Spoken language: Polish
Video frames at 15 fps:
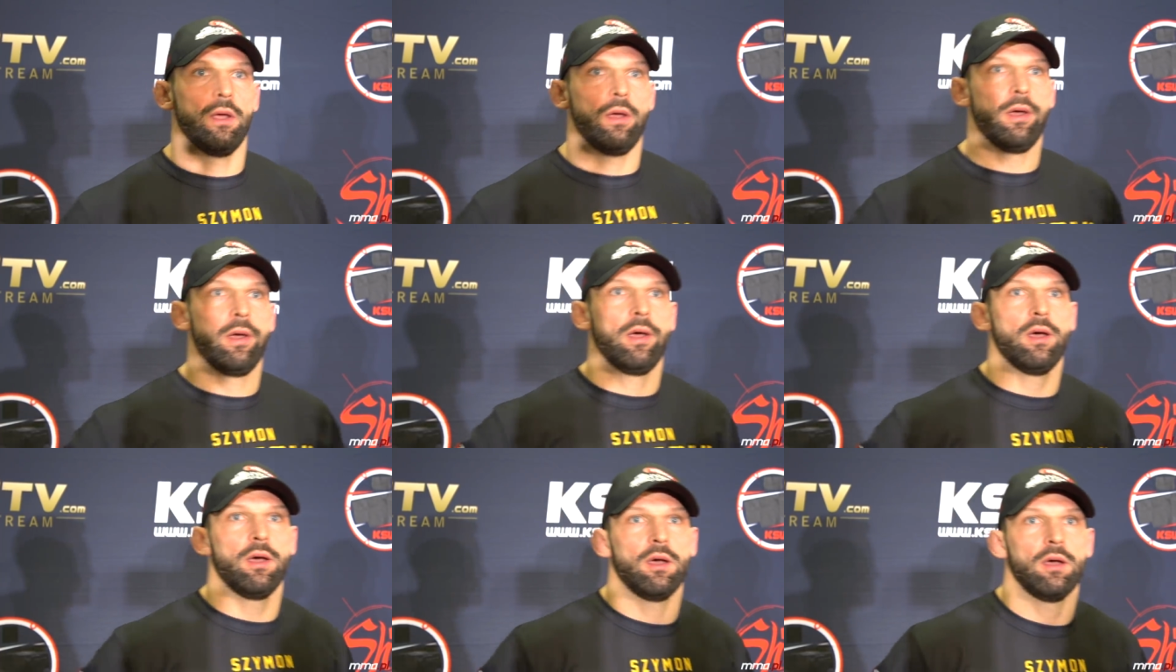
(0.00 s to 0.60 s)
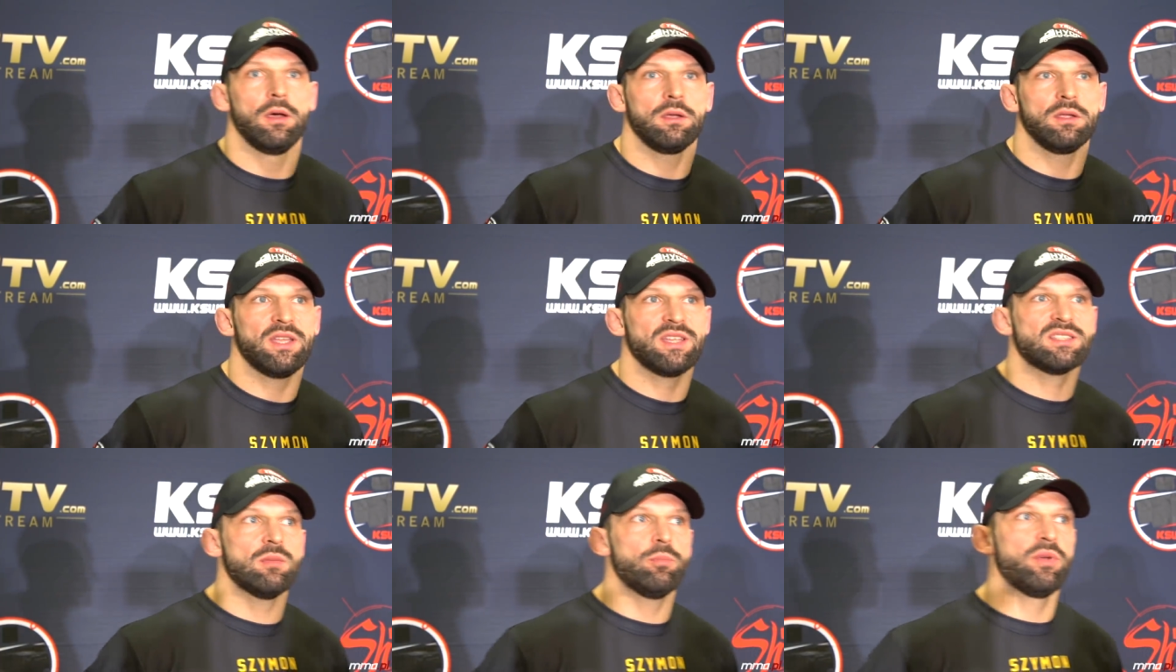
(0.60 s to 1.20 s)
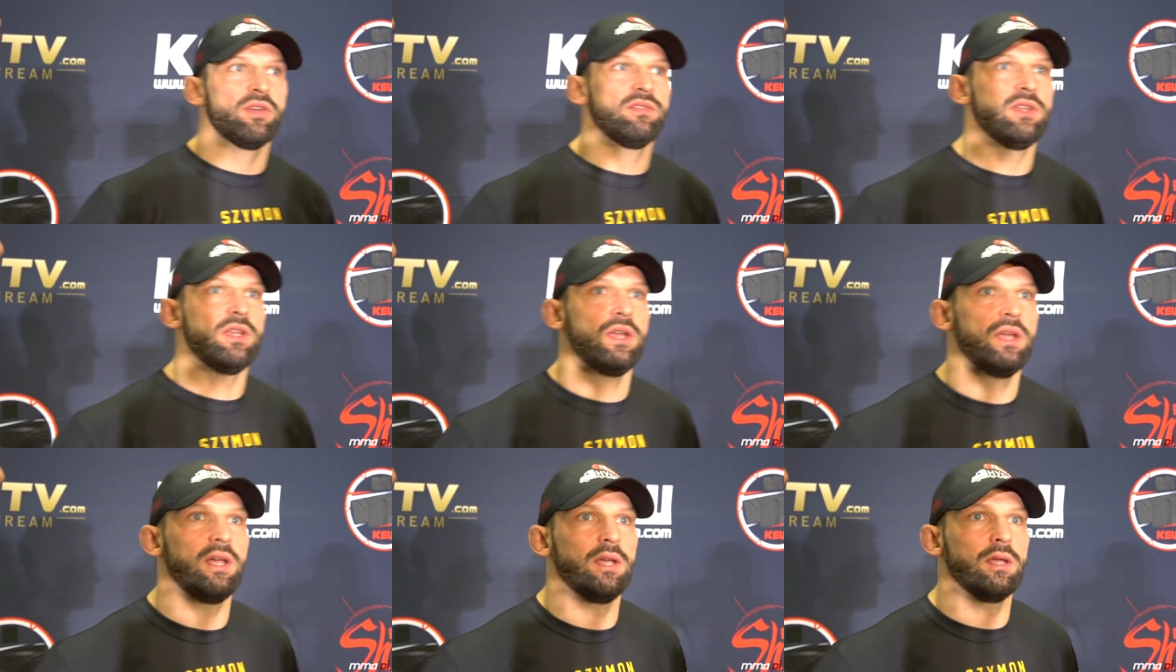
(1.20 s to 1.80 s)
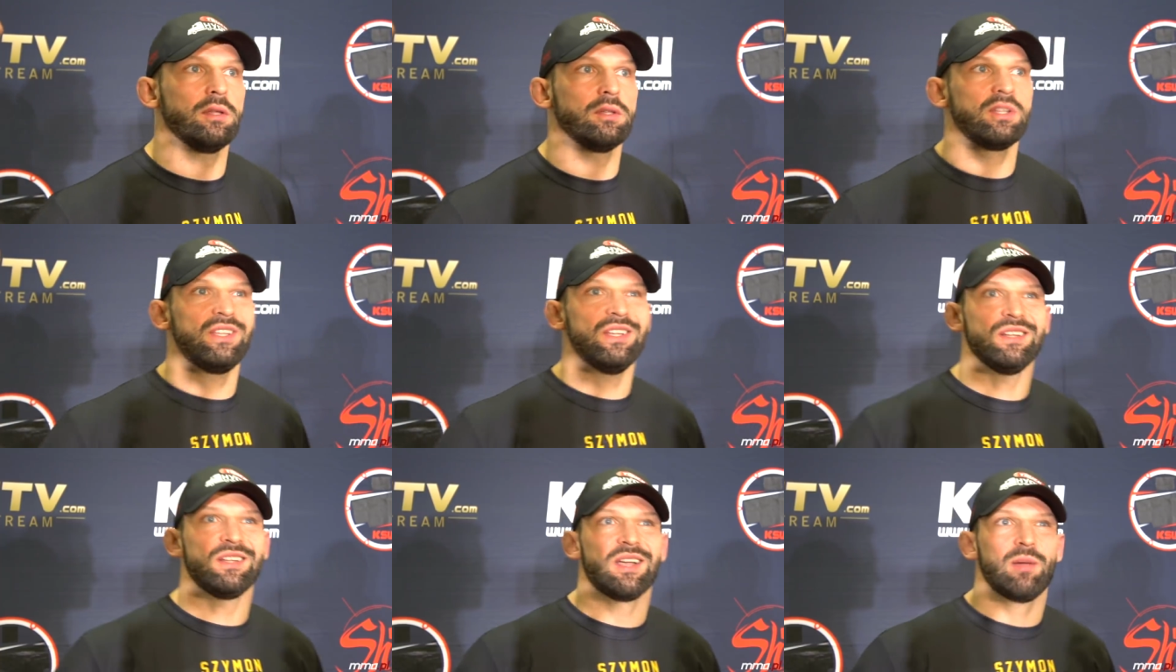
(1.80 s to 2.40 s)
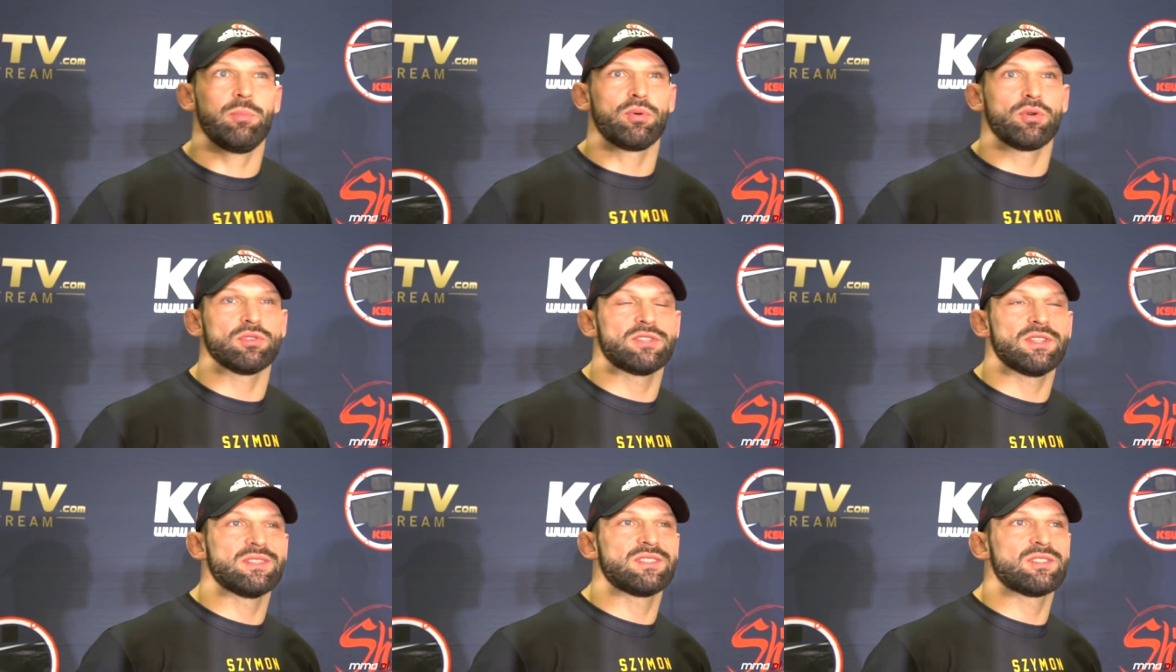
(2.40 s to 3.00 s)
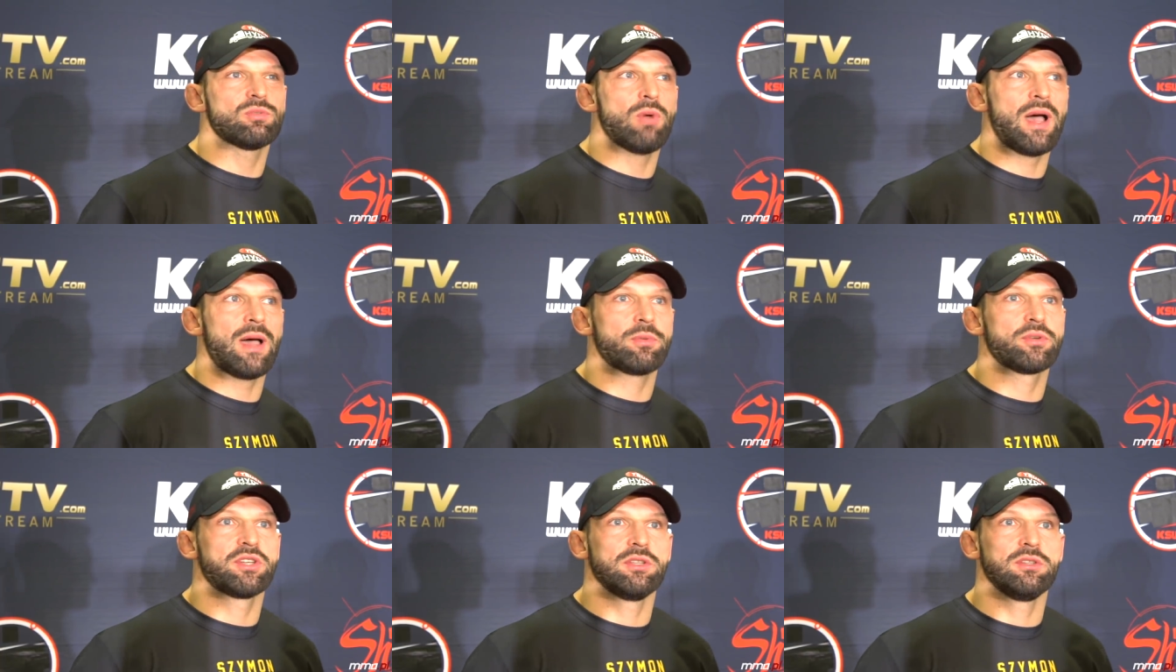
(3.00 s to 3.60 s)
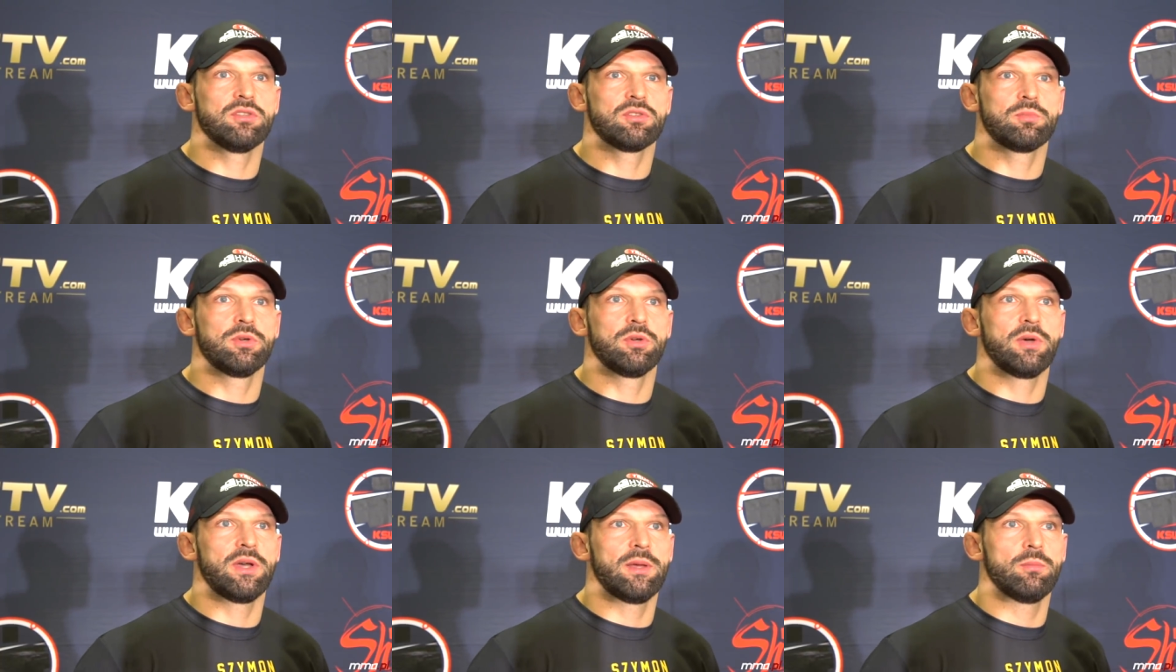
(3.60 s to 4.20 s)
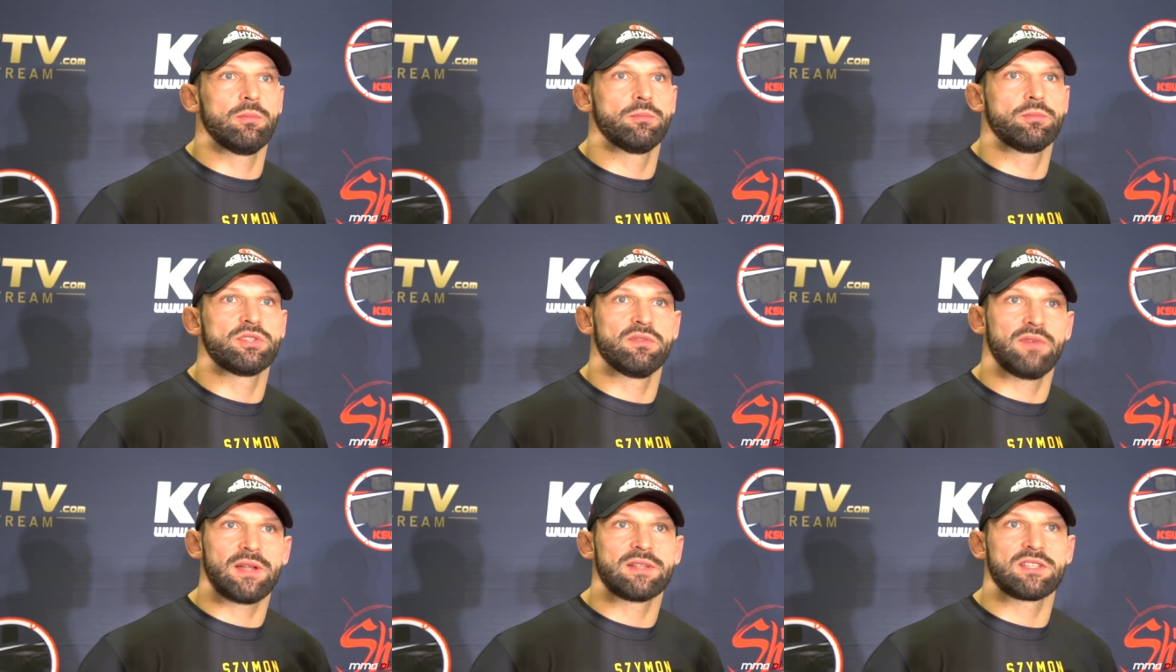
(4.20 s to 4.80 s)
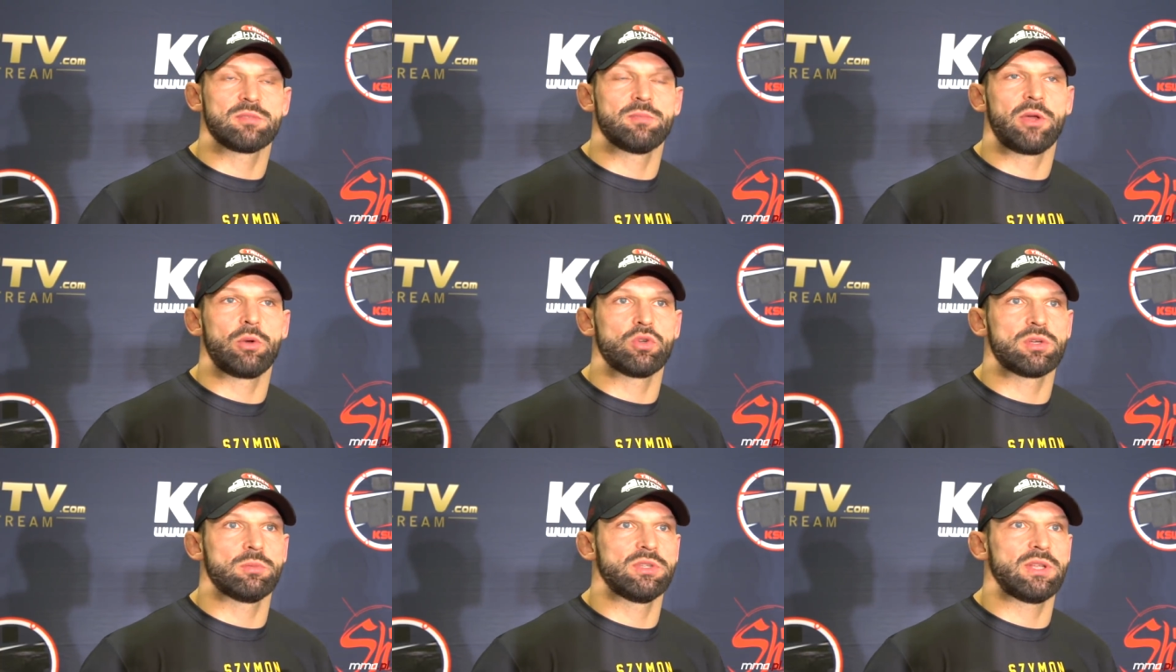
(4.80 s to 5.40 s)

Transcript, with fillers: E, jestem pewnie kilka procent słabszy niż byłem przy walce z Mariuszem,